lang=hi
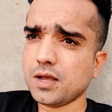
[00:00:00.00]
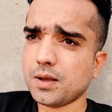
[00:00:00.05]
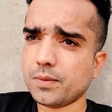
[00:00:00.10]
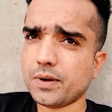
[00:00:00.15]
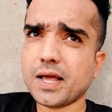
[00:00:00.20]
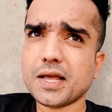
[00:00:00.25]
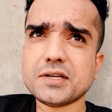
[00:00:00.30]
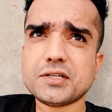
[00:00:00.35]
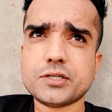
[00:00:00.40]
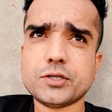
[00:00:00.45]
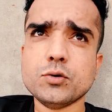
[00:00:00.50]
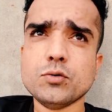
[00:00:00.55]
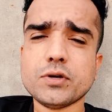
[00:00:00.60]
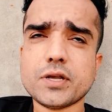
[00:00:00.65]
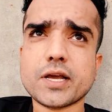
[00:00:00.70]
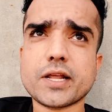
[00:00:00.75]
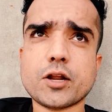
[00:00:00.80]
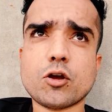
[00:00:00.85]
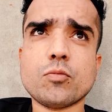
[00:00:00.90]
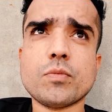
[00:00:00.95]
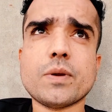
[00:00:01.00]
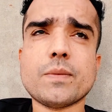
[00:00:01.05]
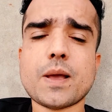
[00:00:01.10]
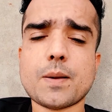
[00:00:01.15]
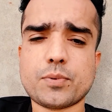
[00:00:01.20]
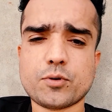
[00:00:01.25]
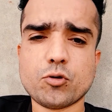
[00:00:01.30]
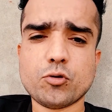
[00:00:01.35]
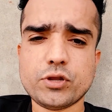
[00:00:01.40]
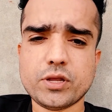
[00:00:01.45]
अब लास्ट क्यों कह रहा हूँ मैं मैं
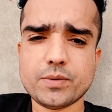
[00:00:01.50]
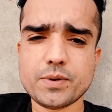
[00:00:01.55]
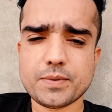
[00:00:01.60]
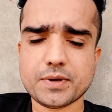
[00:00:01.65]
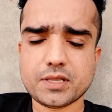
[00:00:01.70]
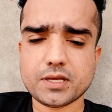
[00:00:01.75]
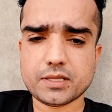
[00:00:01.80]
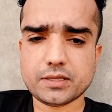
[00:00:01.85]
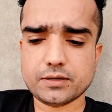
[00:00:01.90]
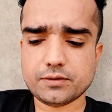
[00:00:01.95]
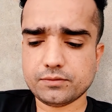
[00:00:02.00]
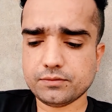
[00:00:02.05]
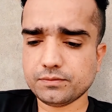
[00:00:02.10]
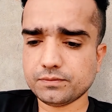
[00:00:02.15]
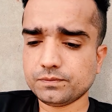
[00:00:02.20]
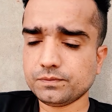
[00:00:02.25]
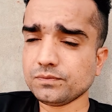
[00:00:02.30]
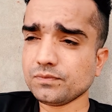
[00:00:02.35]
आपको ये भी बताता हूँ